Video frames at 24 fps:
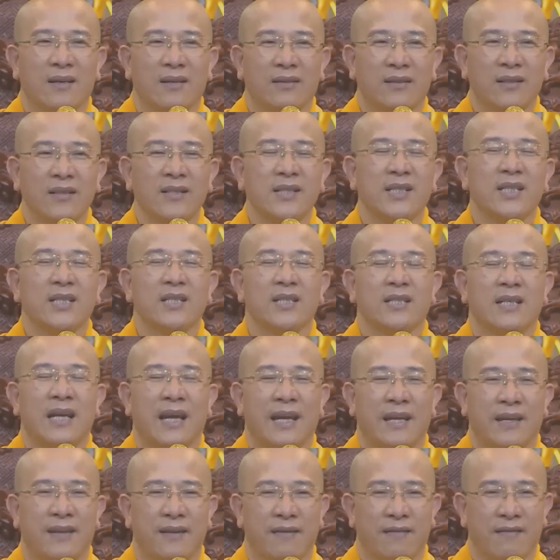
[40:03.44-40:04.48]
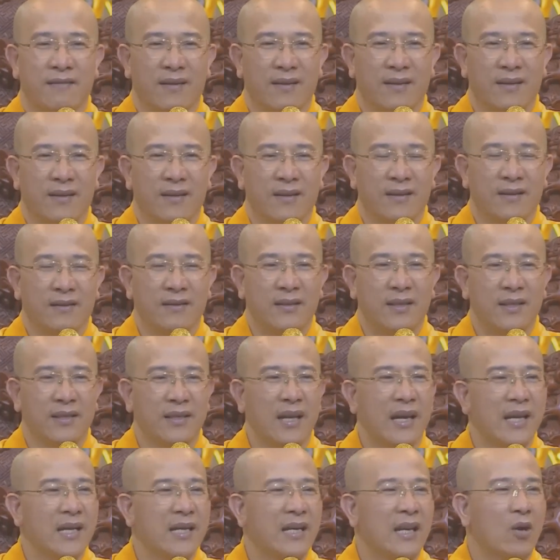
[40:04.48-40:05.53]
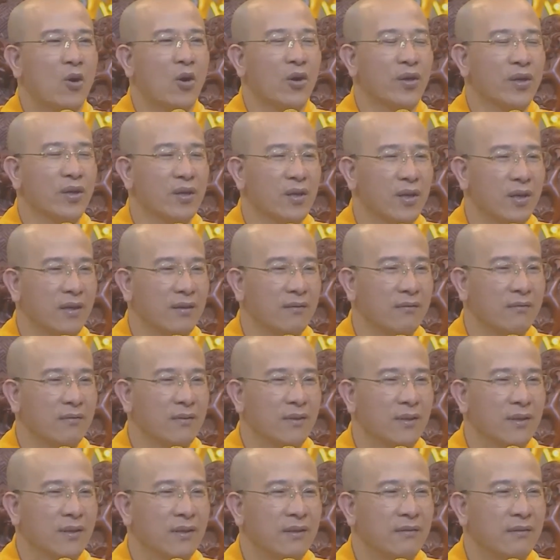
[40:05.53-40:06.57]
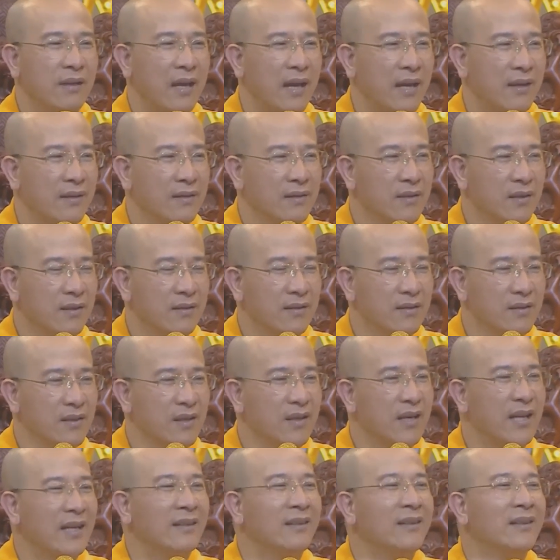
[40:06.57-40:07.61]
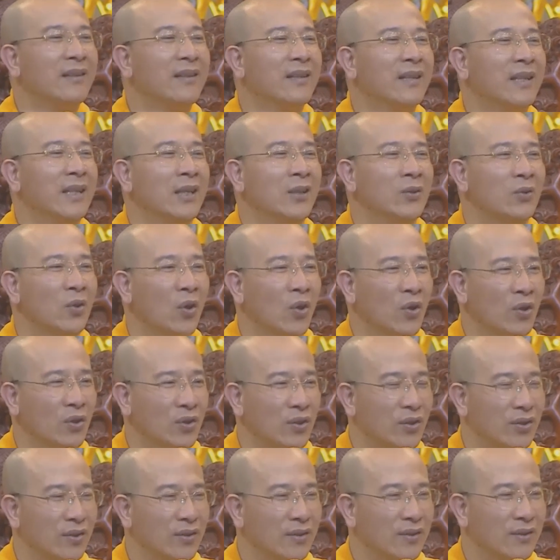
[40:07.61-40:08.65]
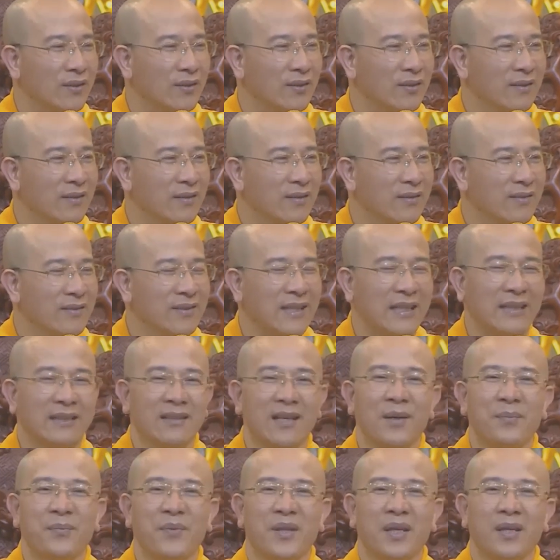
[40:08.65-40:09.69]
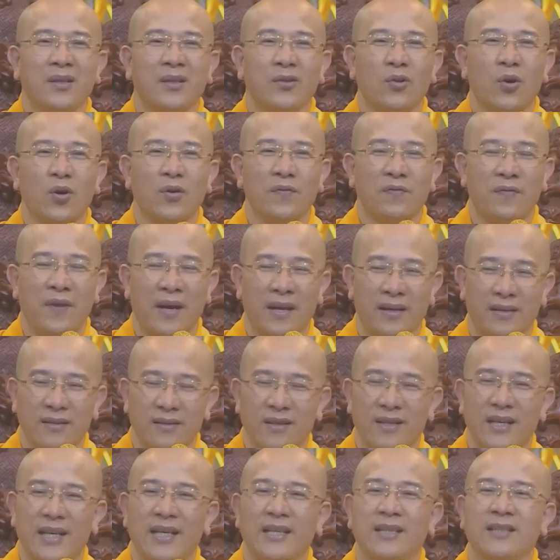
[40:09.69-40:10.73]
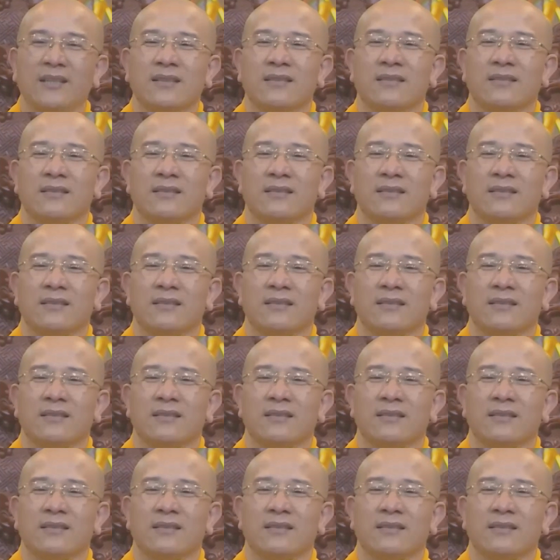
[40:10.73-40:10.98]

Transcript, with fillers: tứ sự này thì đây là con đường để được đưa đến tiếng tốt, danh thơm tiếng tốt và đưa đến